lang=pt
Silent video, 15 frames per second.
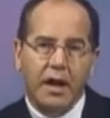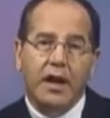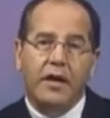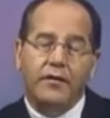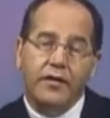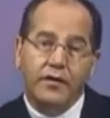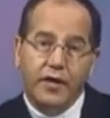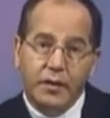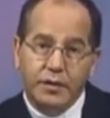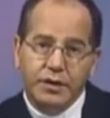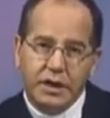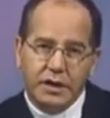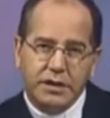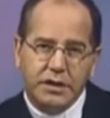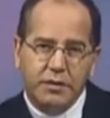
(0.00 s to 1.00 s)
Vivamos
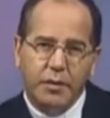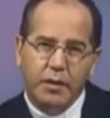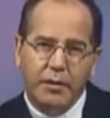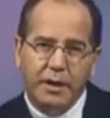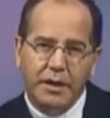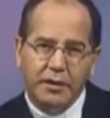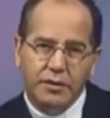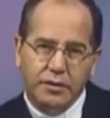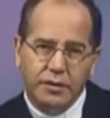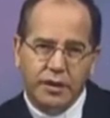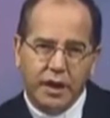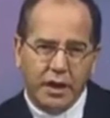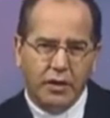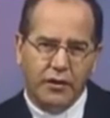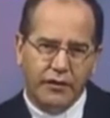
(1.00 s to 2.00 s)
este momento
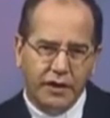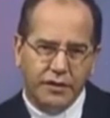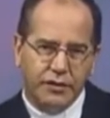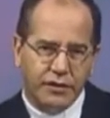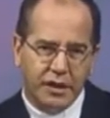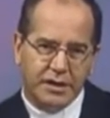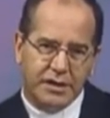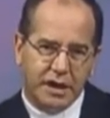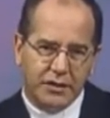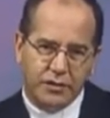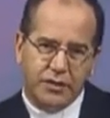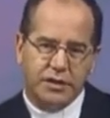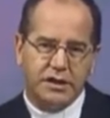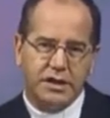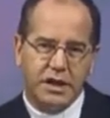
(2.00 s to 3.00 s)
renovando o desejo
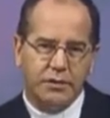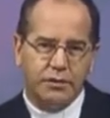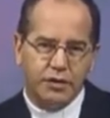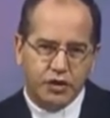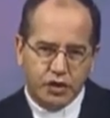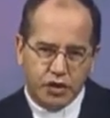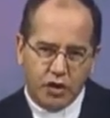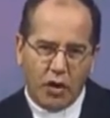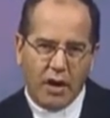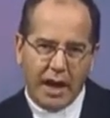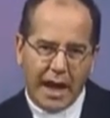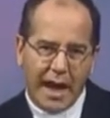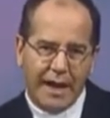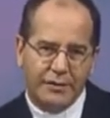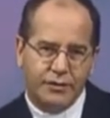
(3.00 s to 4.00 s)
de sermos
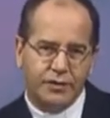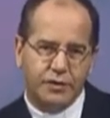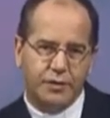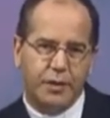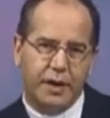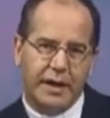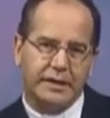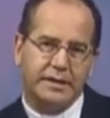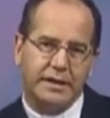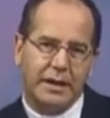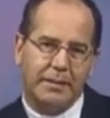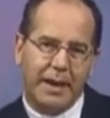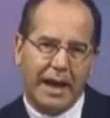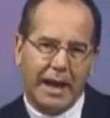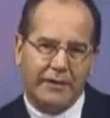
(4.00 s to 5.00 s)
tocados por esta
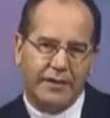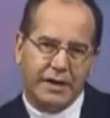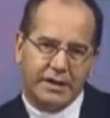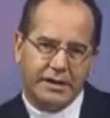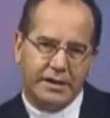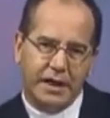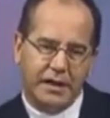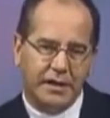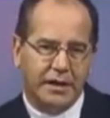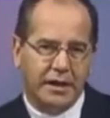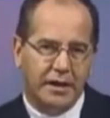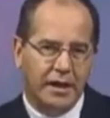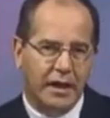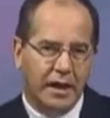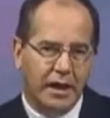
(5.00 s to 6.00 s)
palavra
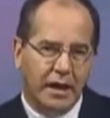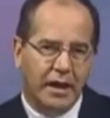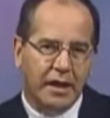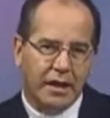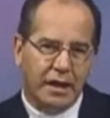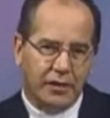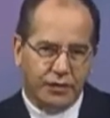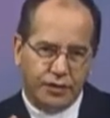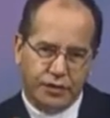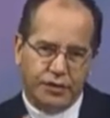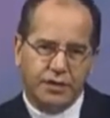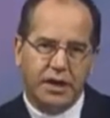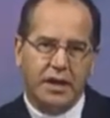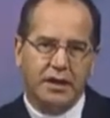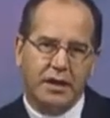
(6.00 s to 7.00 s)
santa que nos
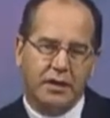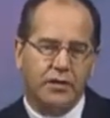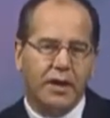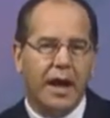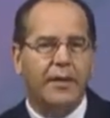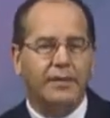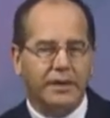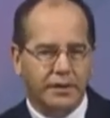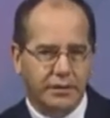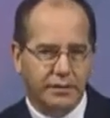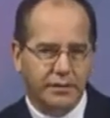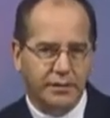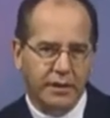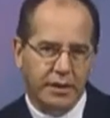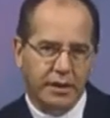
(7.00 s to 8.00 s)
sustenta no caminho
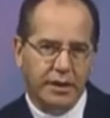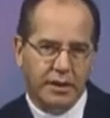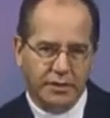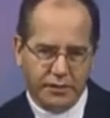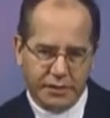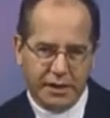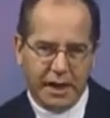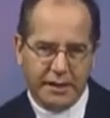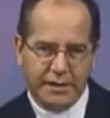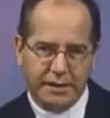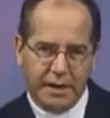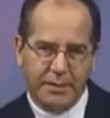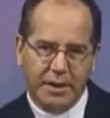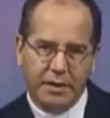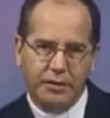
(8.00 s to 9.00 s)
e nos dá
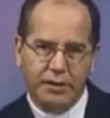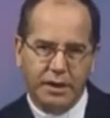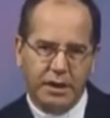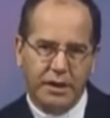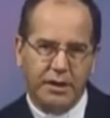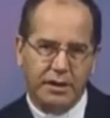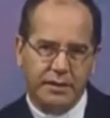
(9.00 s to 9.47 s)
sabedoria.